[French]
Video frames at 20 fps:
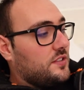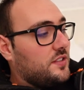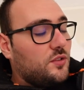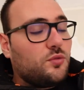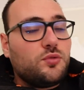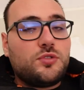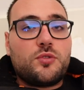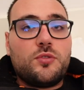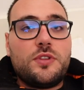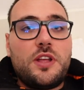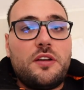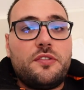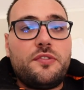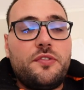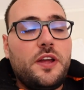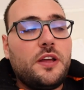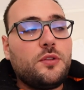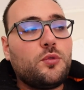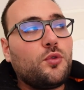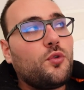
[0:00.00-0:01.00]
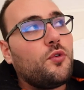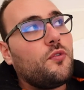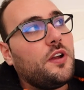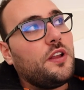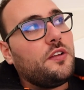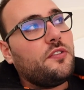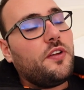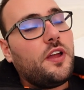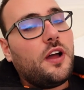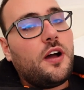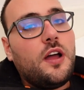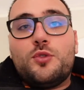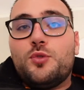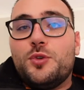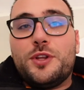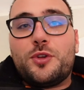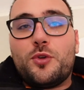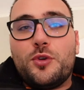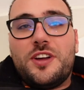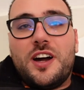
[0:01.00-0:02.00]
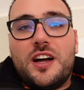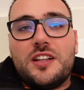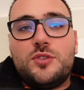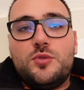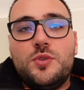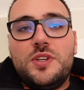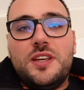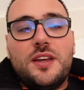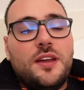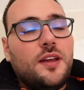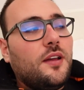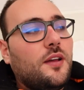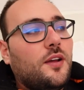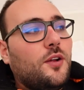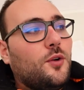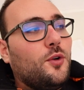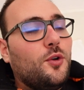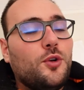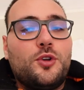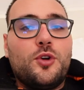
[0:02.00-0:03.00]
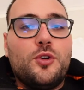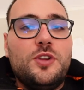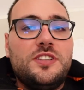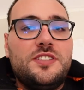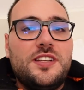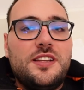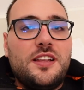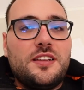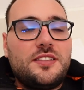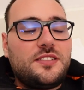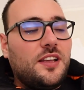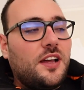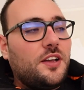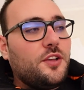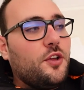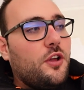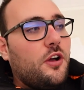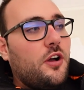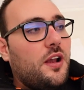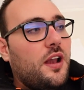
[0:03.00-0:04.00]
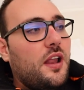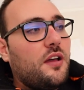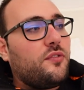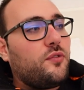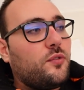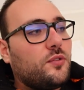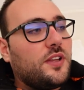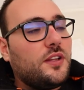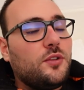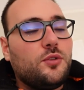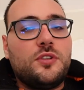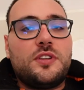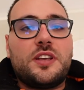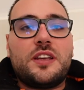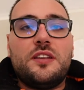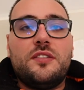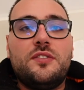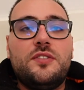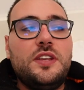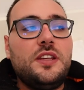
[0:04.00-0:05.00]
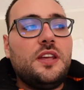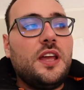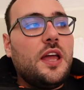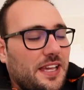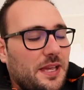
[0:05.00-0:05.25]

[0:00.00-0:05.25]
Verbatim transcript: c'est tout ce qu'on a à faire. Donc on va les faire tous les trucs gratuits le Colisée de l'extérieur, la fontaine de Trévis,